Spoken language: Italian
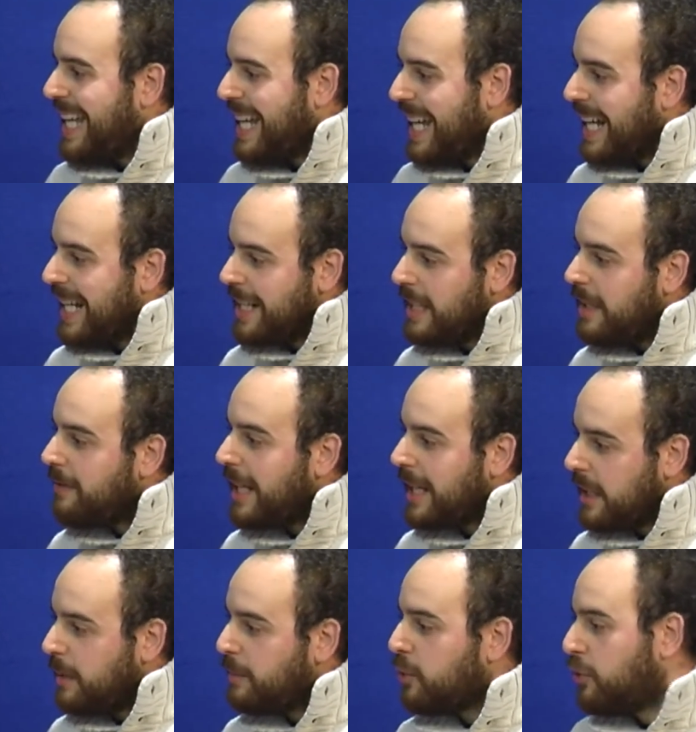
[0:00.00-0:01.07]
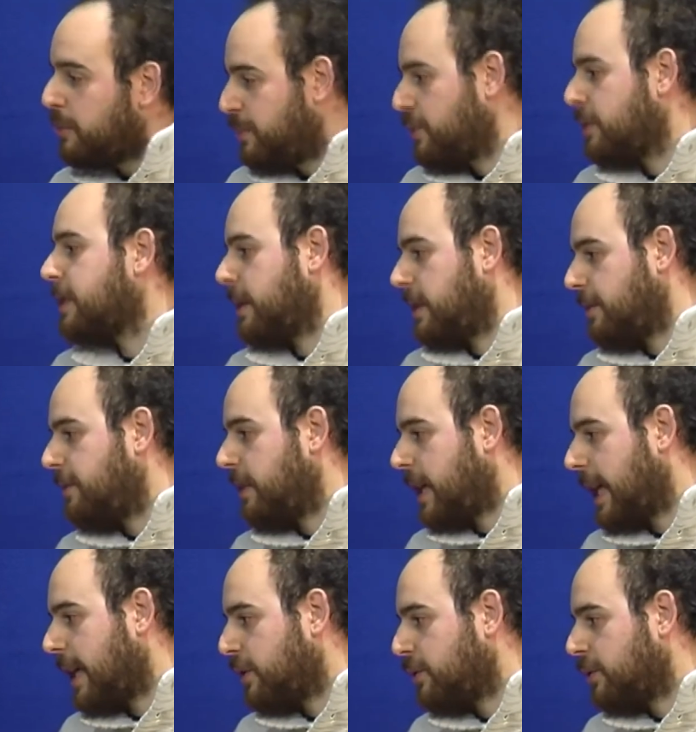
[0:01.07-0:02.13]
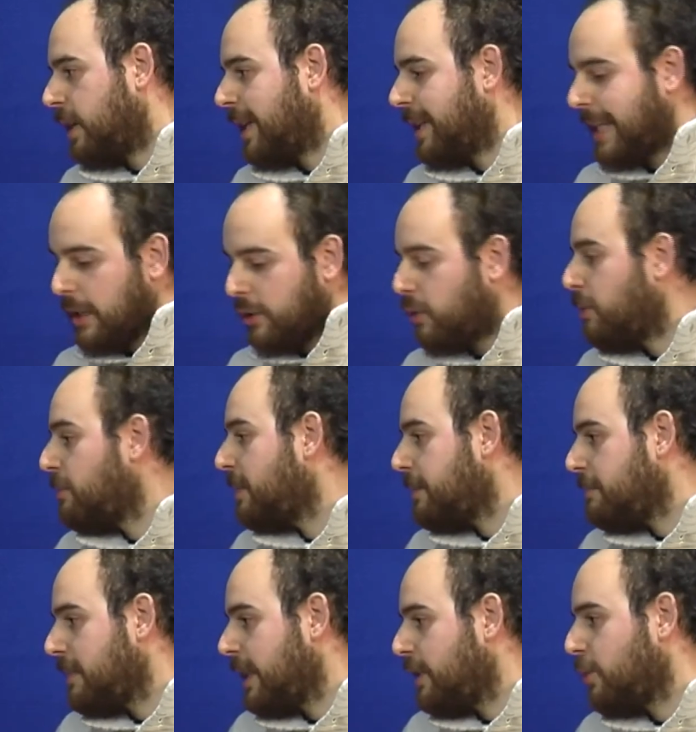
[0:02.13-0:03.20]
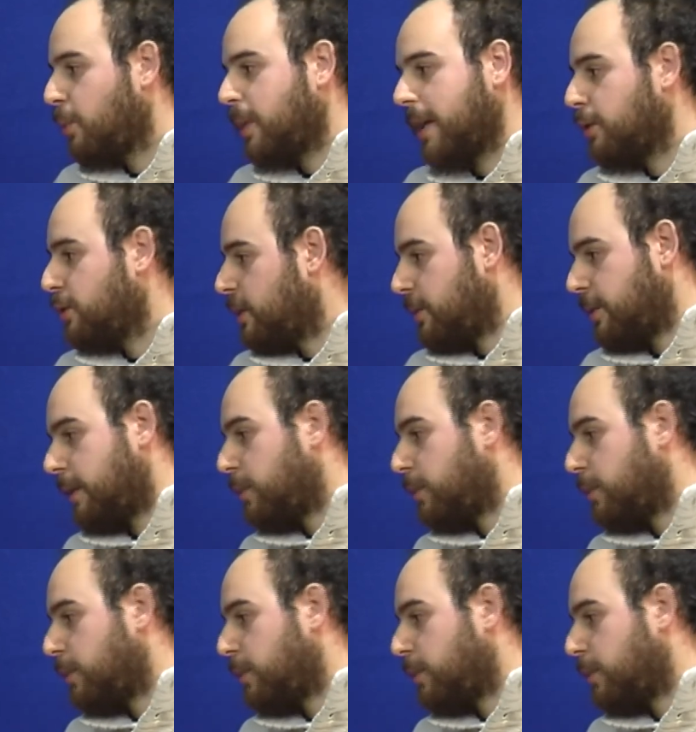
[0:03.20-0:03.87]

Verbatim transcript: e arriva anche in modo più stratificato, tanto a un bambino quanto a un